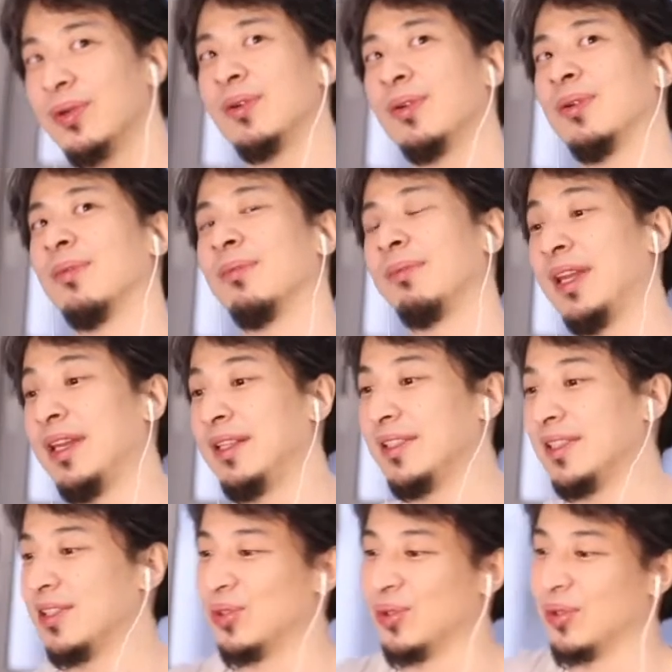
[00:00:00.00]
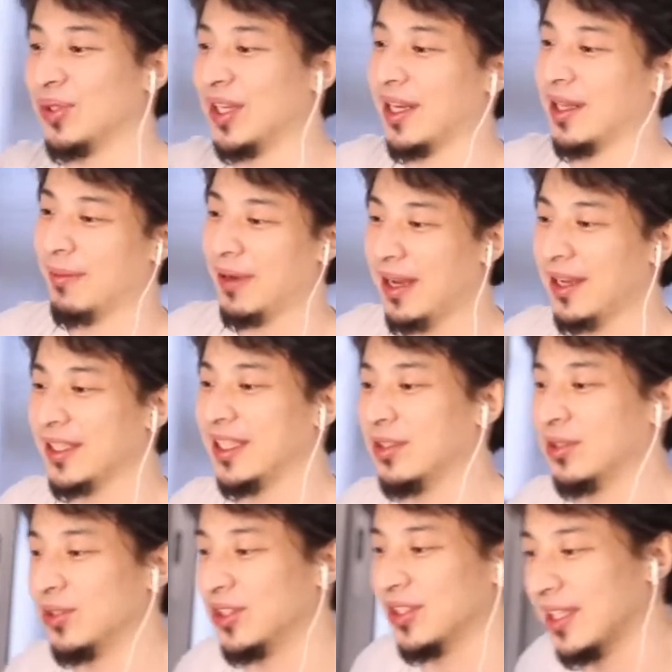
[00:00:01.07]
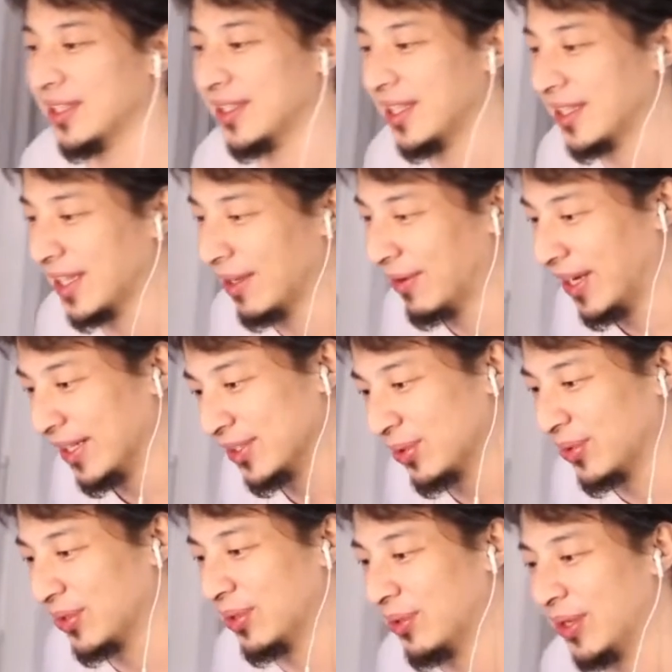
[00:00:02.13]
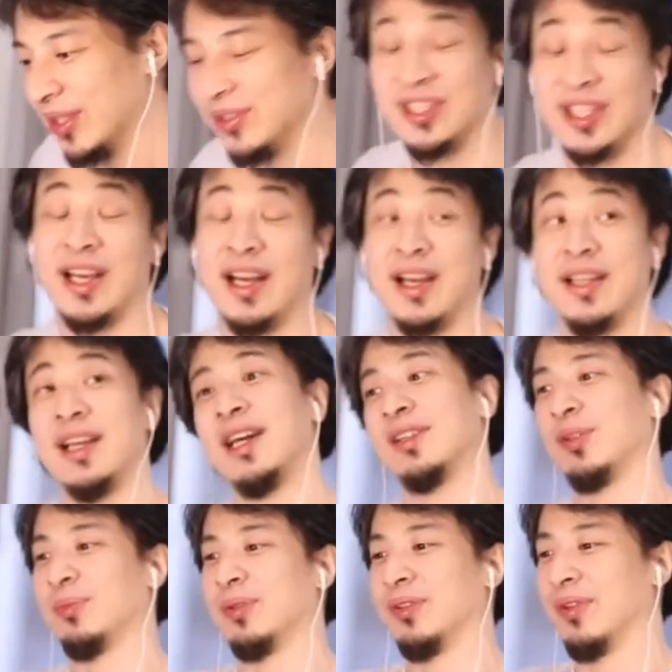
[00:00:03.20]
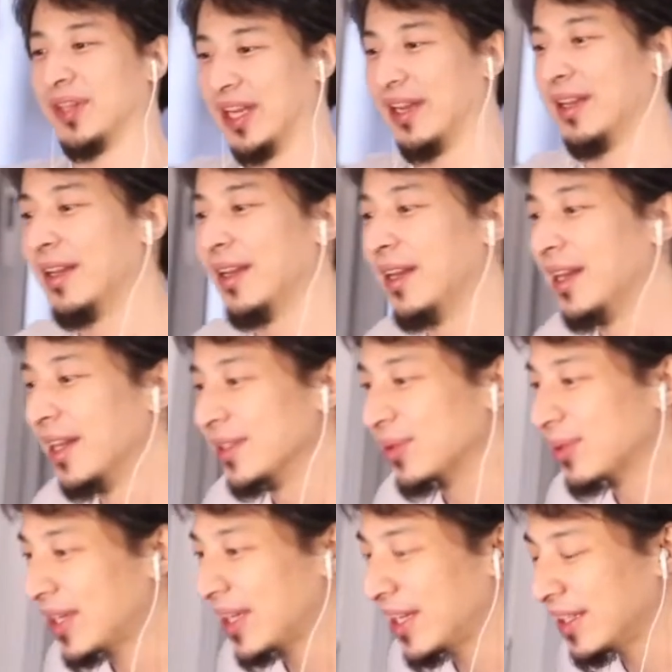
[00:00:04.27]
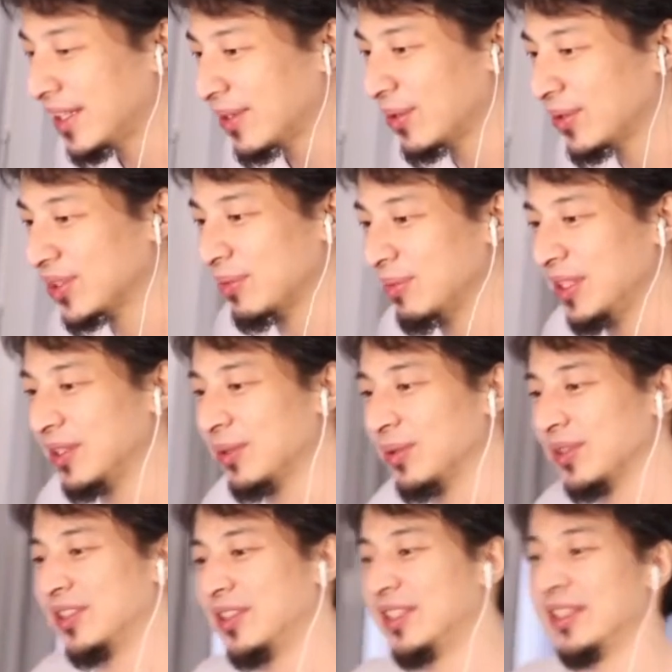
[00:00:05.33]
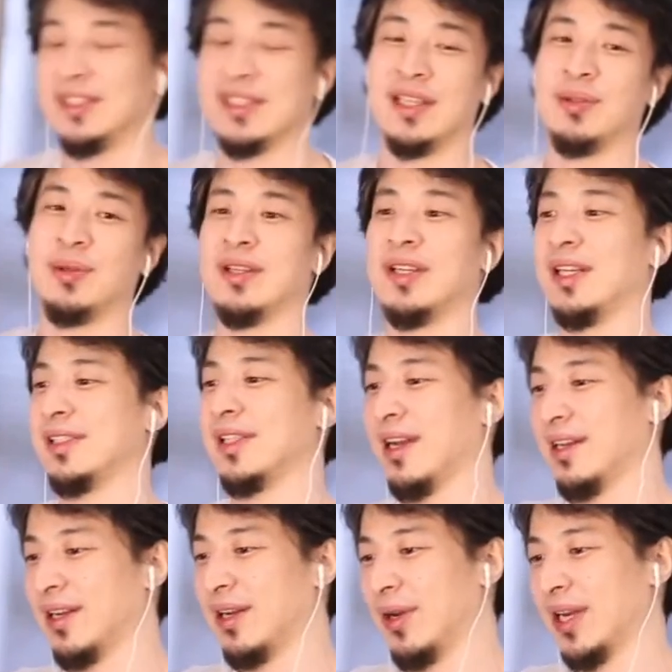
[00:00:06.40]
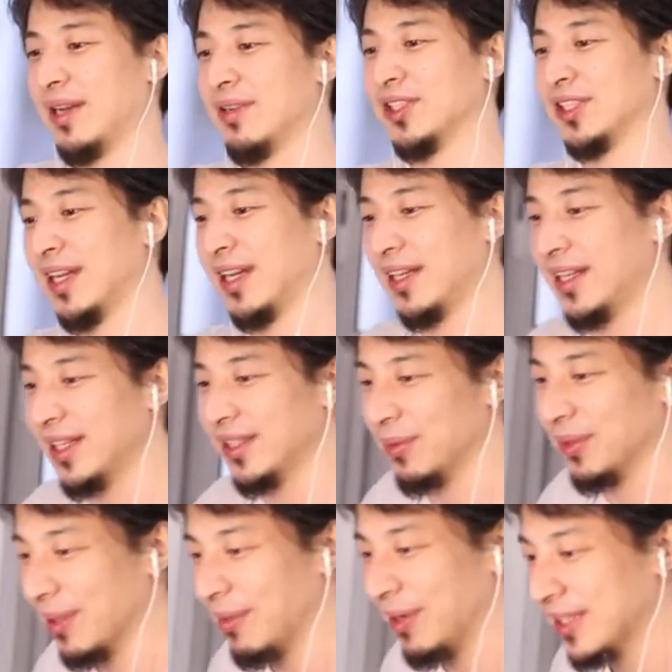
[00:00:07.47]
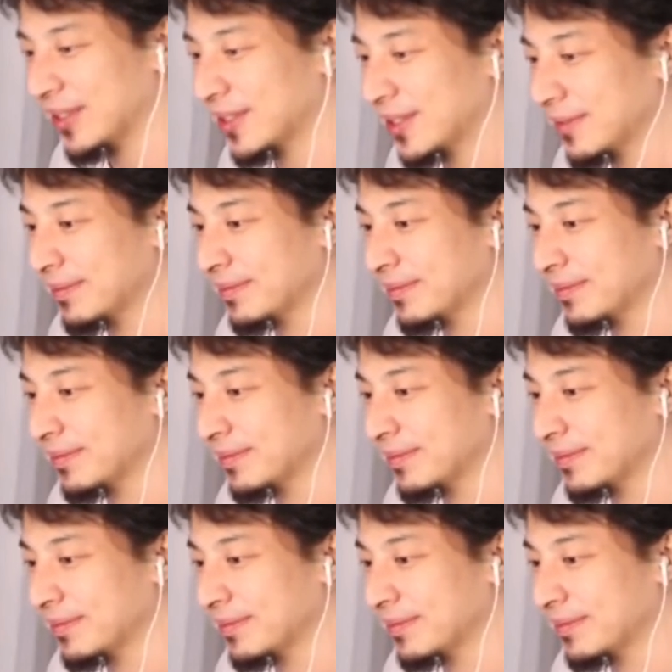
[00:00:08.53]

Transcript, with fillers: をメインにするのであれば緊急事態宣言はそこで終わるんじゃないかなと思うのでそこら辺でこう自民党の支持率がどれぐらい下がるか分かるんじゃないかなと思ってます。